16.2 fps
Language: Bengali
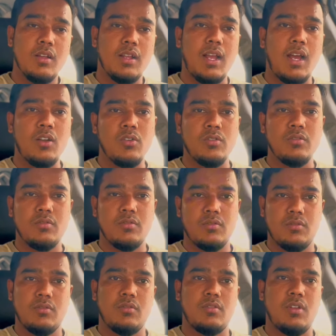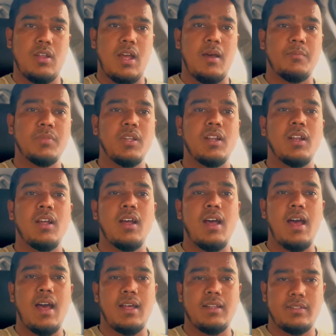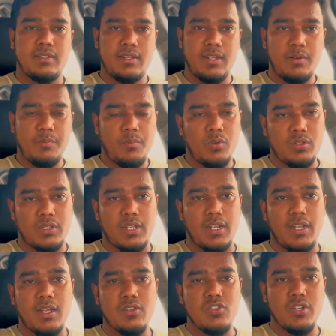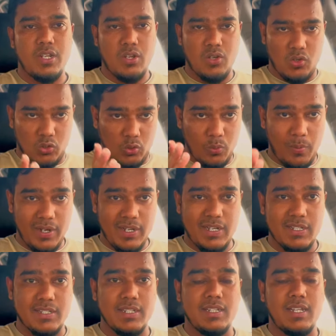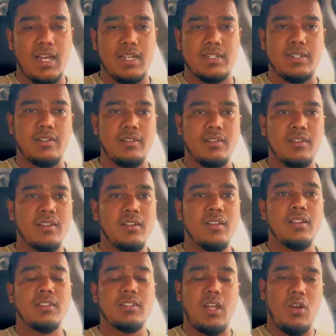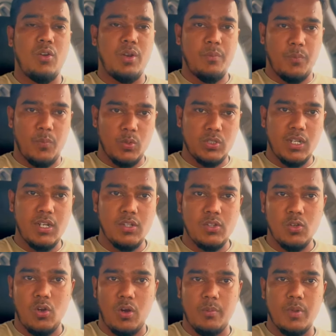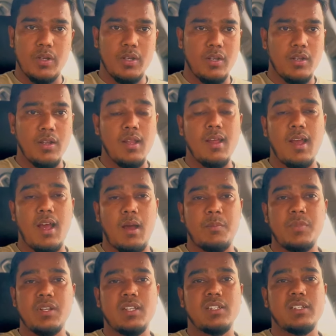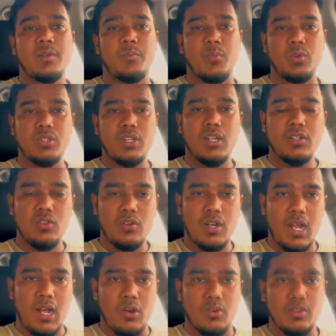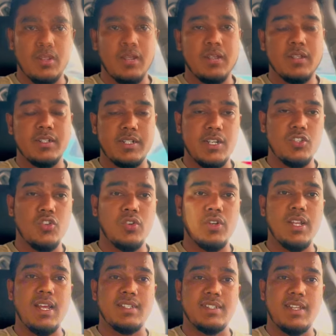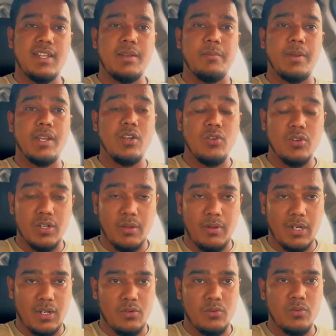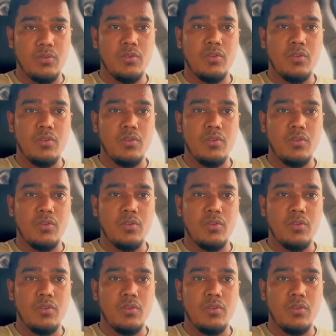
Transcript: কারণ আপনারা আজকের পর থেকে যদি কেউ দুবাই ট্যাক্সিতে আসেন তাহলে প্রতারিত হবেন আপনারা যাতে প্রতারিত না হন সেজন্যই আজকের ভিডিওটা বানানো